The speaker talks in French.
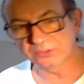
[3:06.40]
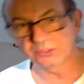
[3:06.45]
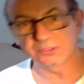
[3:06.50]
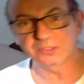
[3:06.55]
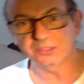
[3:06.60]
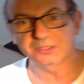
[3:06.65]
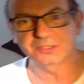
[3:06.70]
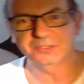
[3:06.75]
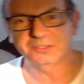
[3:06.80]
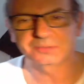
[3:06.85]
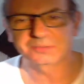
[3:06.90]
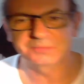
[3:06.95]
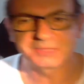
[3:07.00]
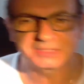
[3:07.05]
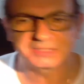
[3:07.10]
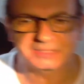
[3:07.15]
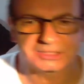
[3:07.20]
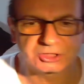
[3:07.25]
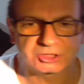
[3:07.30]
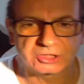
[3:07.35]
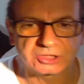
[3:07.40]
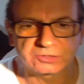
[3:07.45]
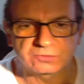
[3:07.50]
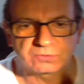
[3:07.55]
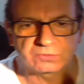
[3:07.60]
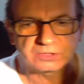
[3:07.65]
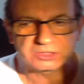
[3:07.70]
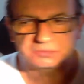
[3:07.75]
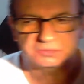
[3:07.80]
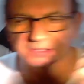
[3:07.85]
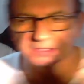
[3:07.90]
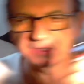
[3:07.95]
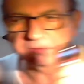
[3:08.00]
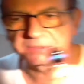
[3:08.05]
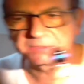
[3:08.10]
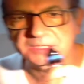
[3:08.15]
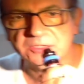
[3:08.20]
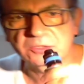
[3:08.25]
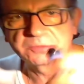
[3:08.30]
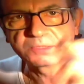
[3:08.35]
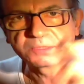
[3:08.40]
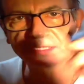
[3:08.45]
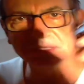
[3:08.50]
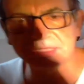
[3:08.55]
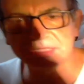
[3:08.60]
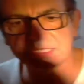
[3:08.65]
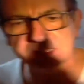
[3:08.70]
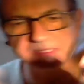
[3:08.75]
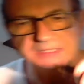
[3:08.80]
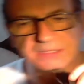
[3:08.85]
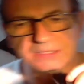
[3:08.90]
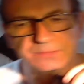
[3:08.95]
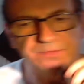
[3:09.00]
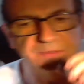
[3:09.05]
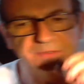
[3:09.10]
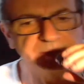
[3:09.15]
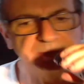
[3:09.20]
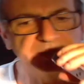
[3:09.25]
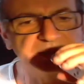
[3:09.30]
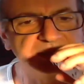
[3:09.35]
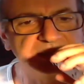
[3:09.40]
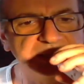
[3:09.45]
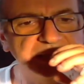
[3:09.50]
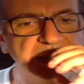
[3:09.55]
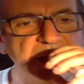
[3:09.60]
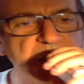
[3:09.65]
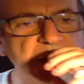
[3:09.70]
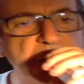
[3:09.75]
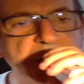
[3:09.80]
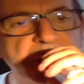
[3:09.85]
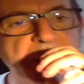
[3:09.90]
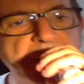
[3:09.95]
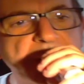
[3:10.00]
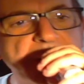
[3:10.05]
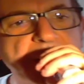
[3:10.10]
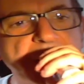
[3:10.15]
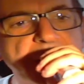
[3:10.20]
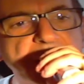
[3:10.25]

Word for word: en plus de messages d'encouragement dans mes commentaires, ça me fait plaisir.